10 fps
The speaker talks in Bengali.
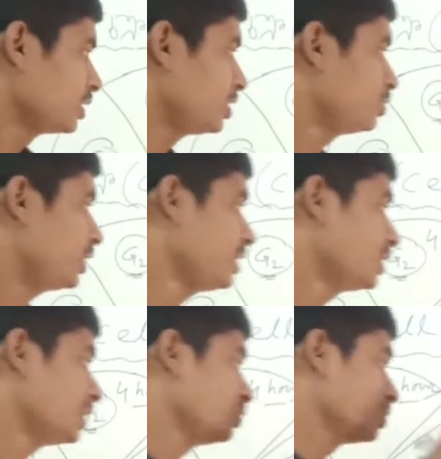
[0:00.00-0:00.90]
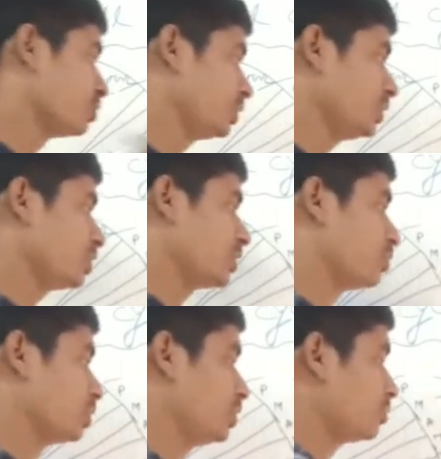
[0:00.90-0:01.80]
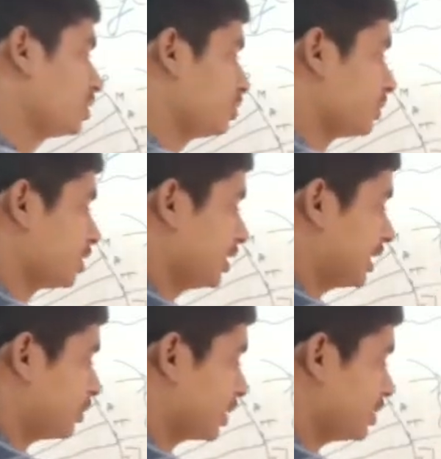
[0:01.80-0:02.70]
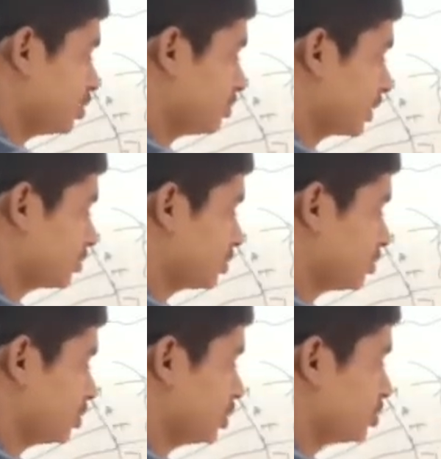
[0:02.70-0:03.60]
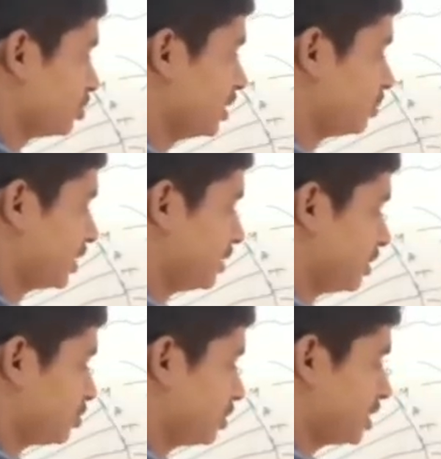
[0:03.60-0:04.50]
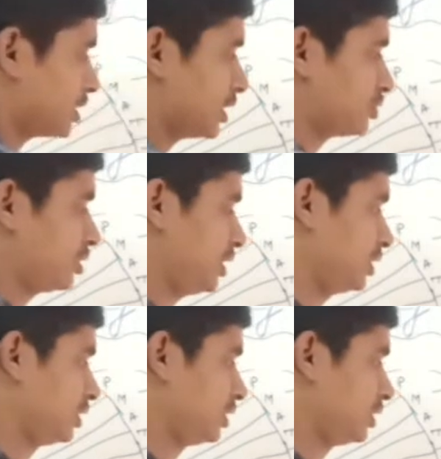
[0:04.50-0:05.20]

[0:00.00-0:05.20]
কিন্তু এইটাই যদি ক্ষতিকর ক্ষতিকর টিউমার হয় এবং এই টিউমার কোষগুলো যদি ছড়িয়ে পড়ে আমাদের শরীরে সারা শরীরে